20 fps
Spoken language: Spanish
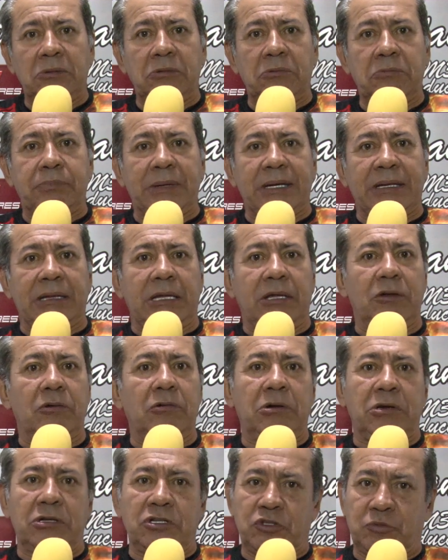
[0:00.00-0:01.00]
Un
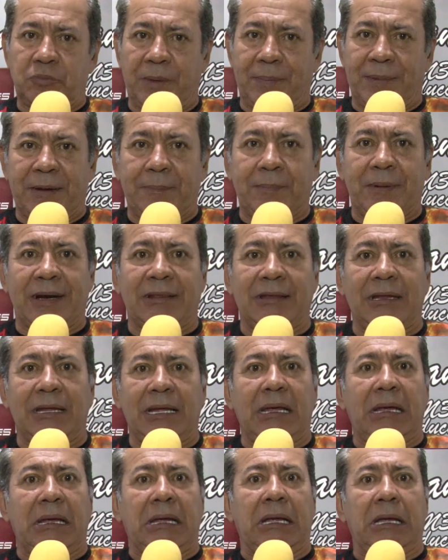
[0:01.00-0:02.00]
partido en su primera
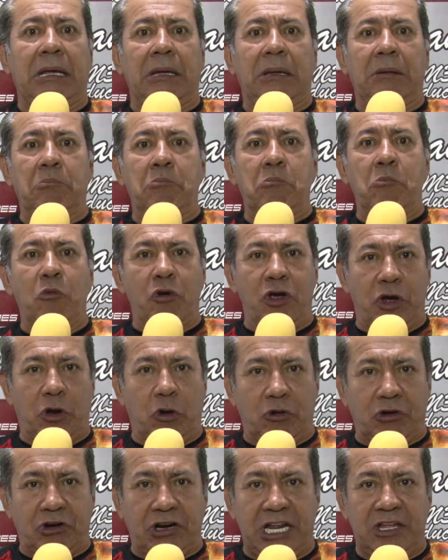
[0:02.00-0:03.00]
parte muy
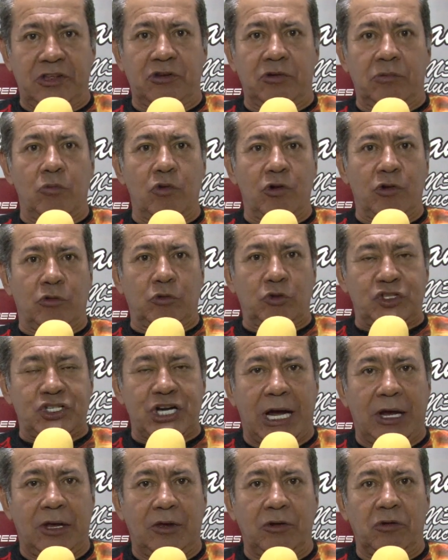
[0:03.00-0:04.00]
corrido, muy
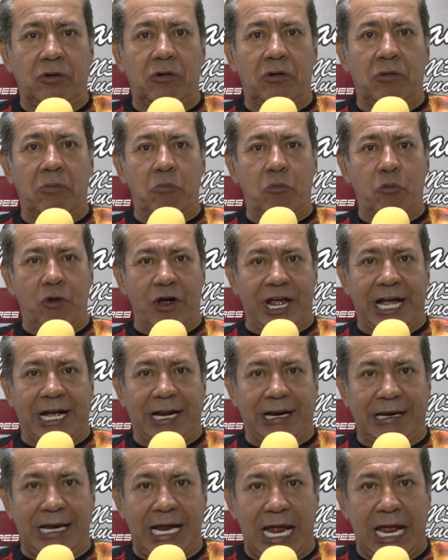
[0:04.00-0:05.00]
luchado, muy
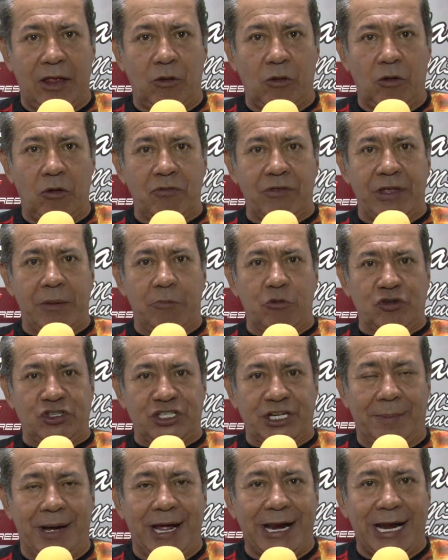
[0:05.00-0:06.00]
guerreado, de
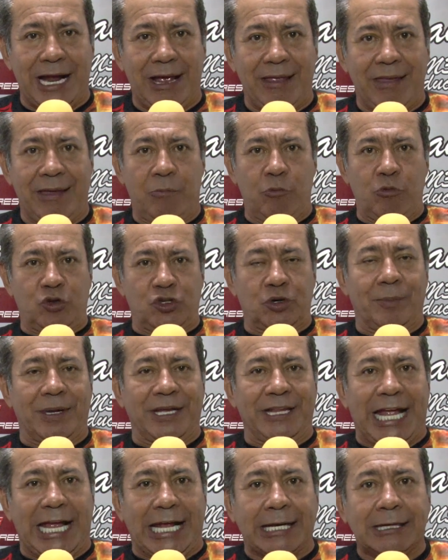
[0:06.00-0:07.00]
mucha marca, de mucho
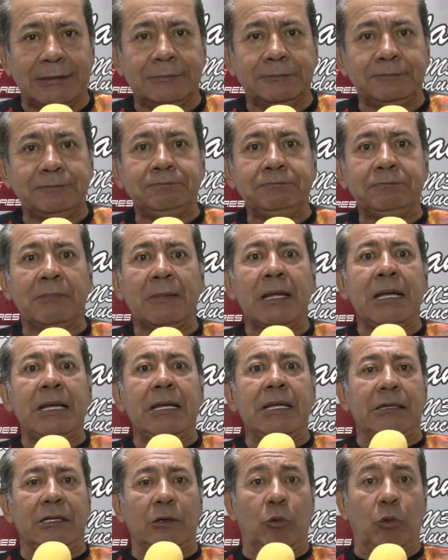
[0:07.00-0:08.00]
meter
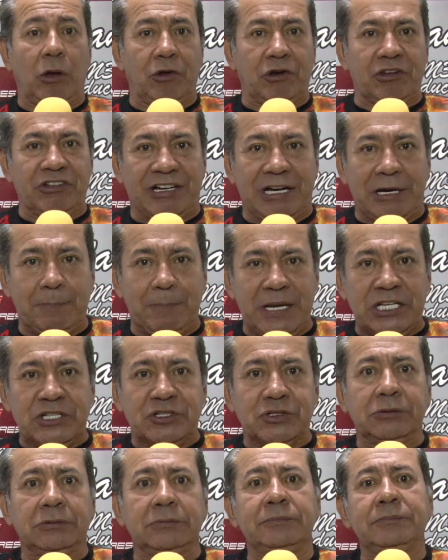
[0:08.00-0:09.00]
de jugadores en el
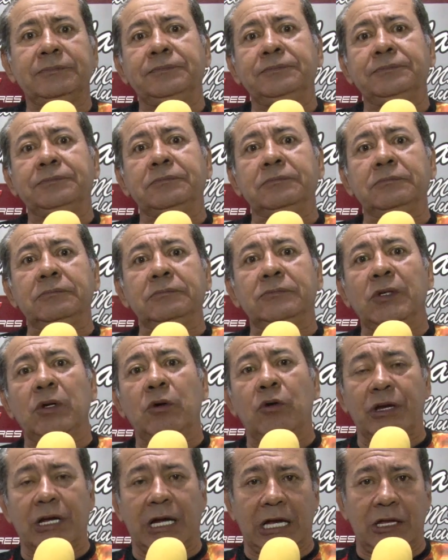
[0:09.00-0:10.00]
piso, mm,
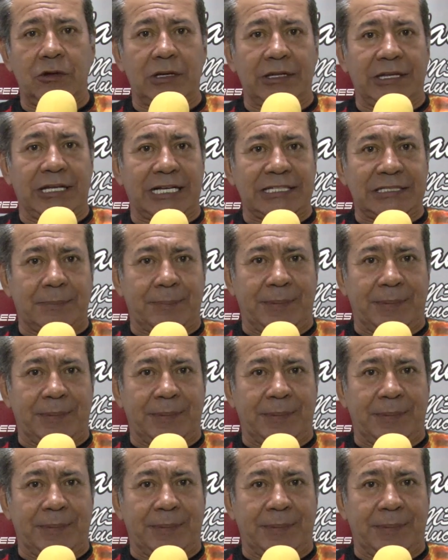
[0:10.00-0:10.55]
con aquellos ataques